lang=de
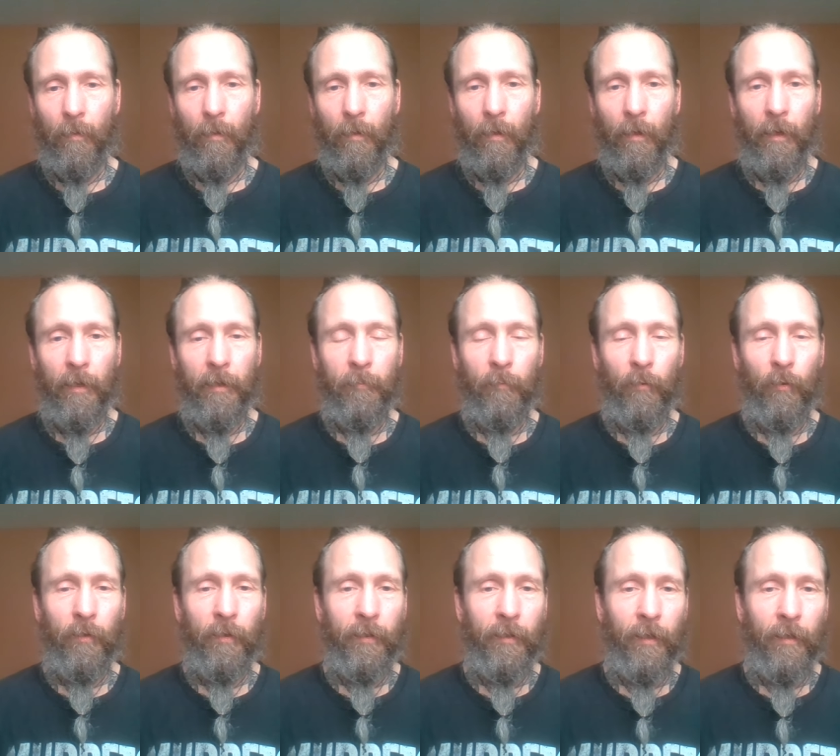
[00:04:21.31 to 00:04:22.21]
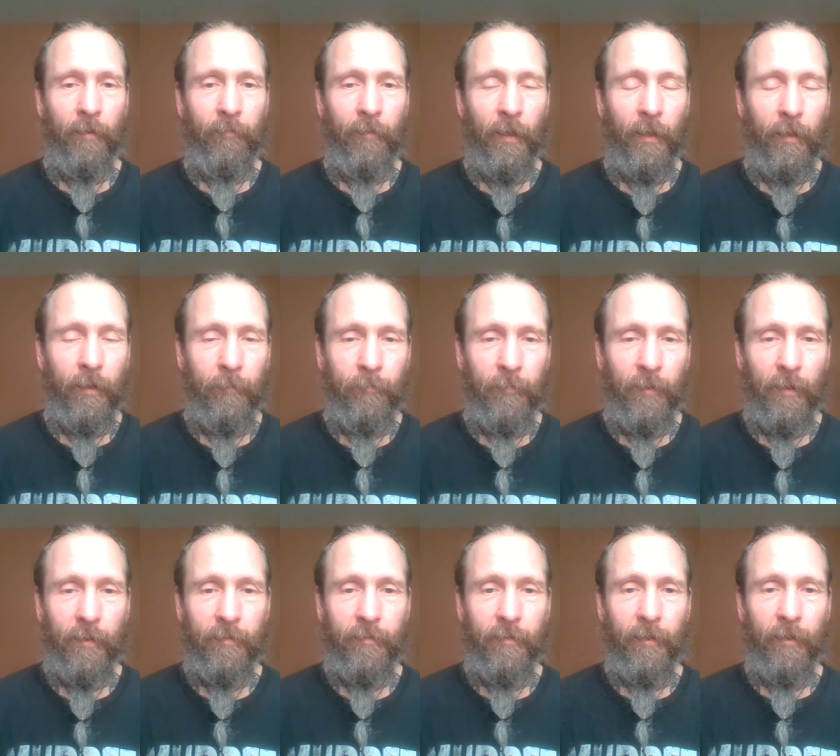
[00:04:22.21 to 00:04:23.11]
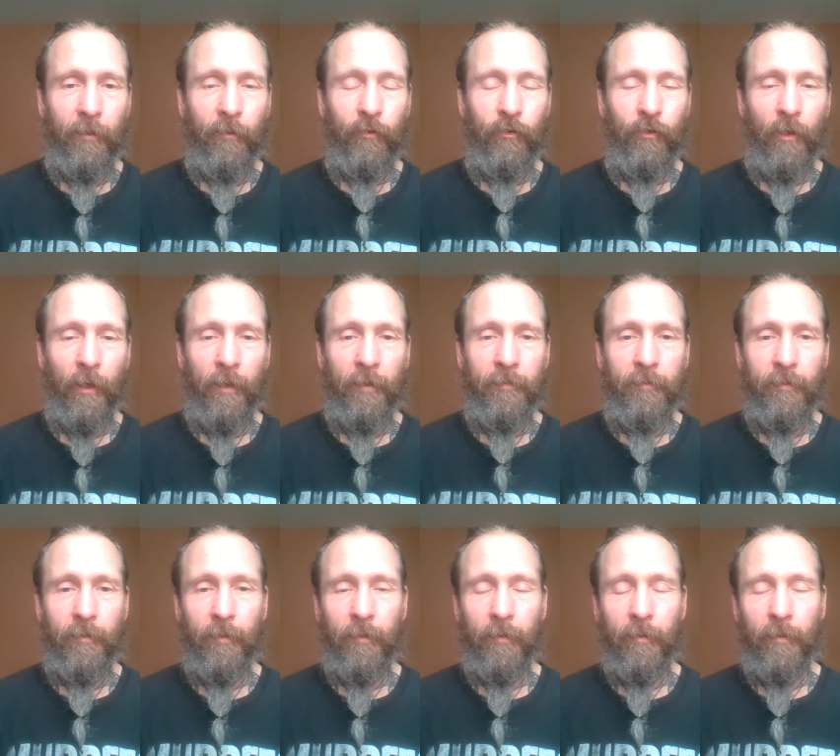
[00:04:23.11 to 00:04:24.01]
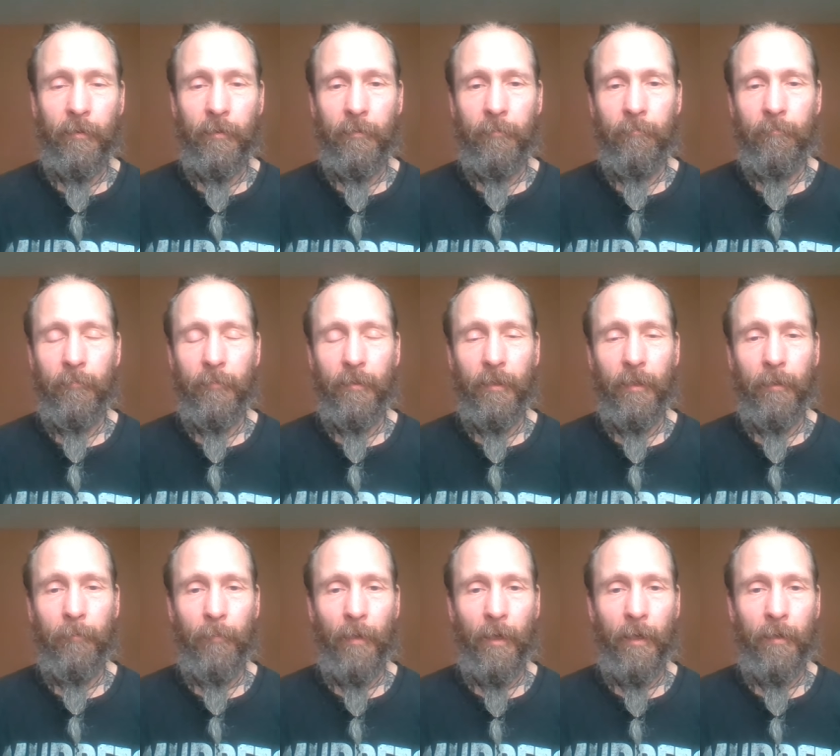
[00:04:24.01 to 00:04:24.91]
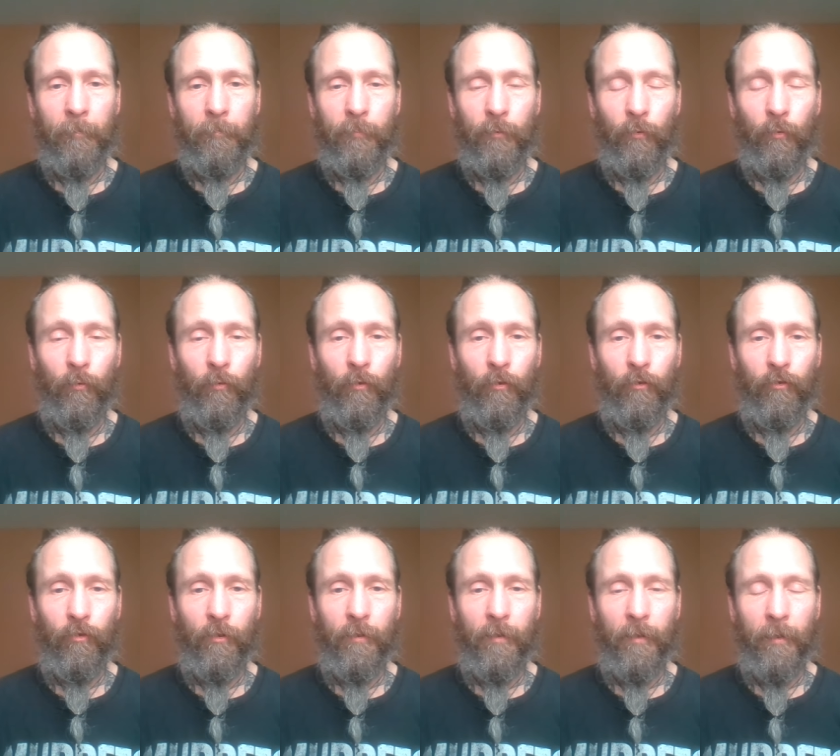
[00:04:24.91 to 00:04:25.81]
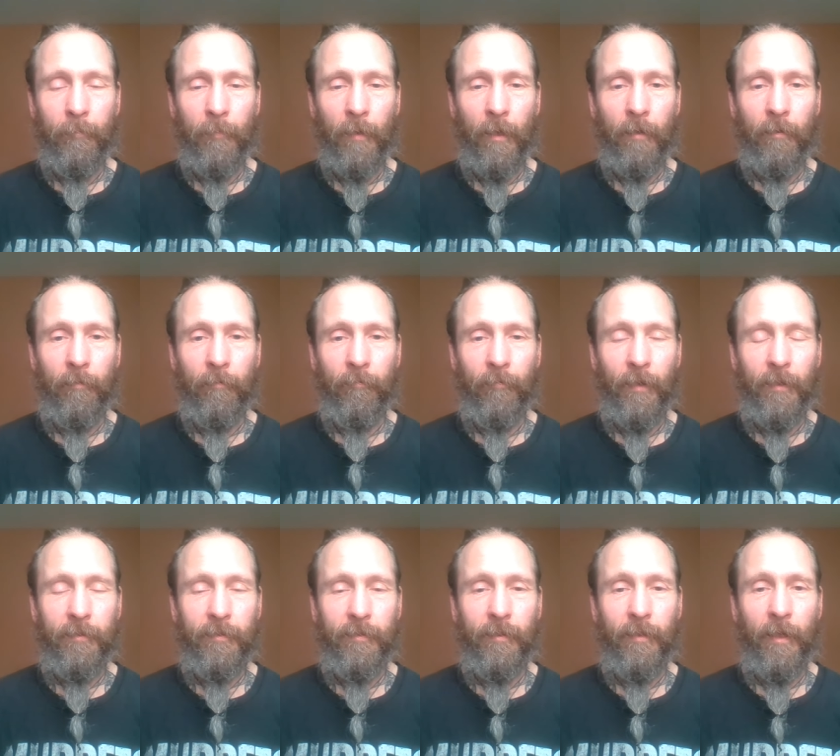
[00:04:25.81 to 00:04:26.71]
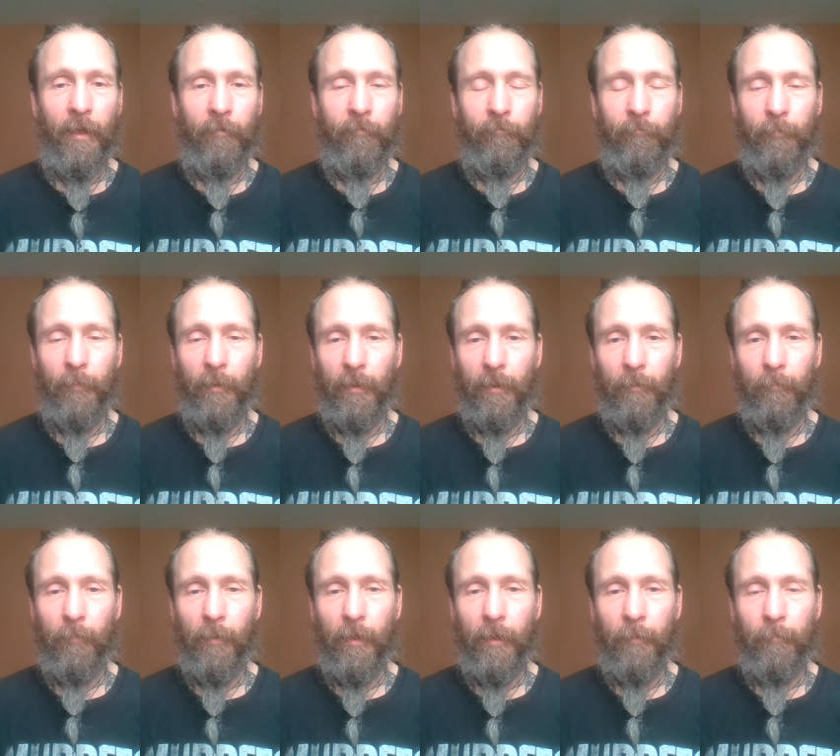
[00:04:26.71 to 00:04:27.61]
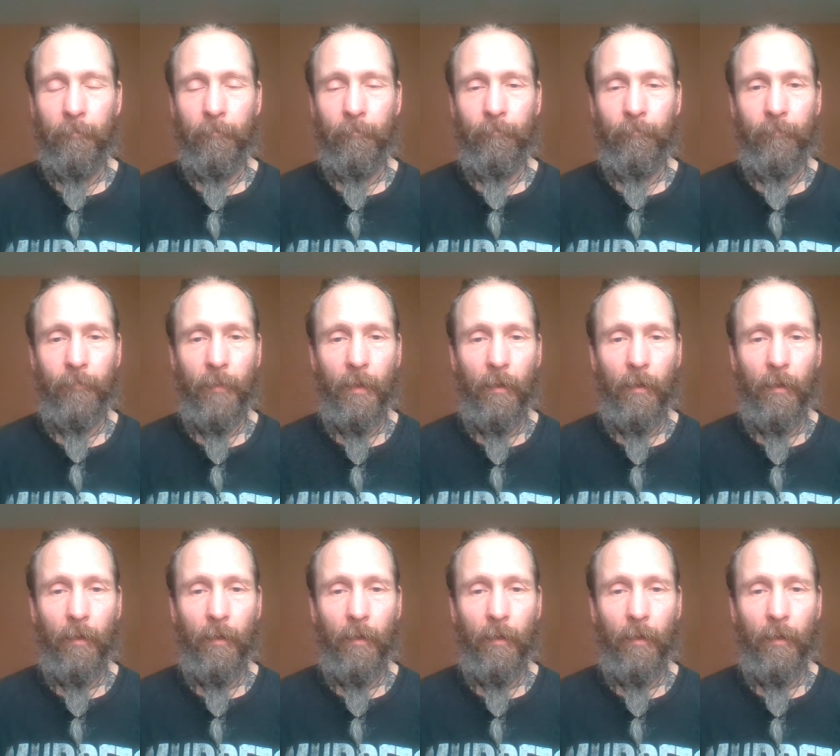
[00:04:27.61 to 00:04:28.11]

Eine Möglichkeit wäre eben das seelisch-geistige Thema, psychische Thema. Was nervt mich im Leben?